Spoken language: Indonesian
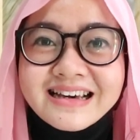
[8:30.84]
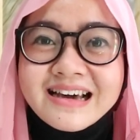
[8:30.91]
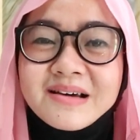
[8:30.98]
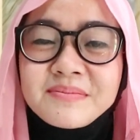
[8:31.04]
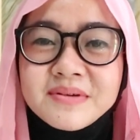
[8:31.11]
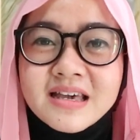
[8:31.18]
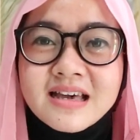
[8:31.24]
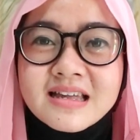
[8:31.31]

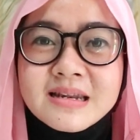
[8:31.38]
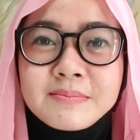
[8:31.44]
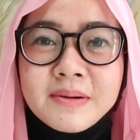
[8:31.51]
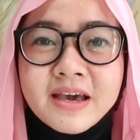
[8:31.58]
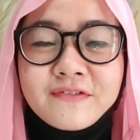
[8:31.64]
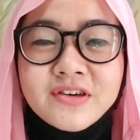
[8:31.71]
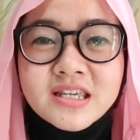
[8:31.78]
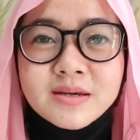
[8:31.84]
lengkapnya di
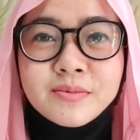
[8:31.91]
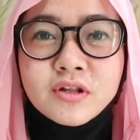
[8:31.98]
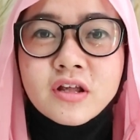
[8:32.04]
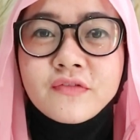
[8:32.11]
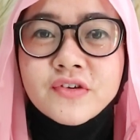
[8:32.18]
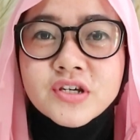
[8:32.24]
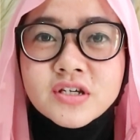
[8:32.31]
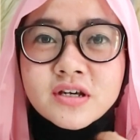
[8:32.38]

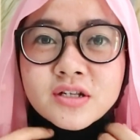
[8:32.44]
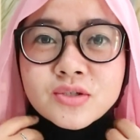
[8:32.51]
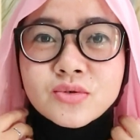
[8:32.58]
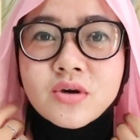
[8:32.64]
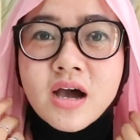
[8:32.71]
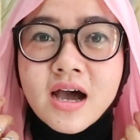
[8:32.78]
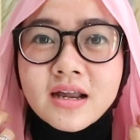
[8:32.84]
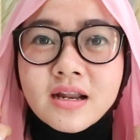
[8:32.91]
official
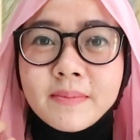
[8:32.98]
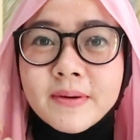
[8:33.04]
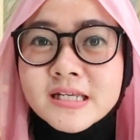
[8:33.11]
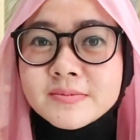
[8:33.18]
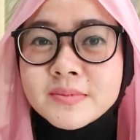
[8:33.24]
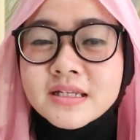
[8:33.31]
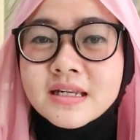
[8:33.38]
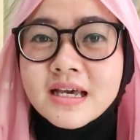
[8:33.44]
juga ada
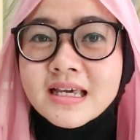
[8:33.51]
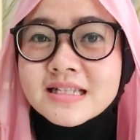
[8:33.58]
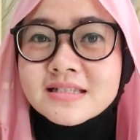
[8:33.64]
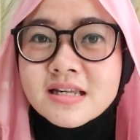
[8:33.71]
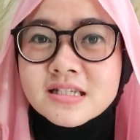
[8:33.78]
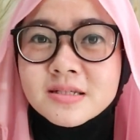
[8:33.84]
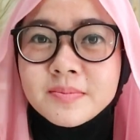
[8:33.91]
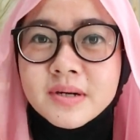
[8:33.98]
pasmina
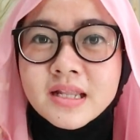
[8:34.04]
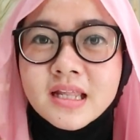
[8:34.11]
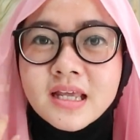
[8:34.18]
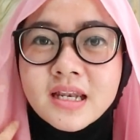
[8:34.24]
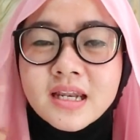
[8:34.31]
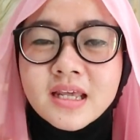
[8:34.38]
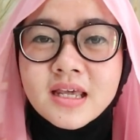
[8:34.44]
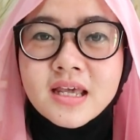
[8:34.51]
instan
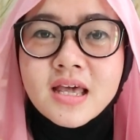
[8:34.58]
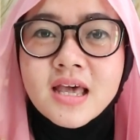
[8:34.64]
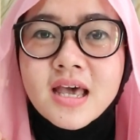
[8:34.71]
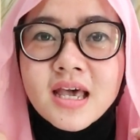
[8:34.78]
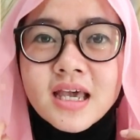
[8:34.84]
seperti ini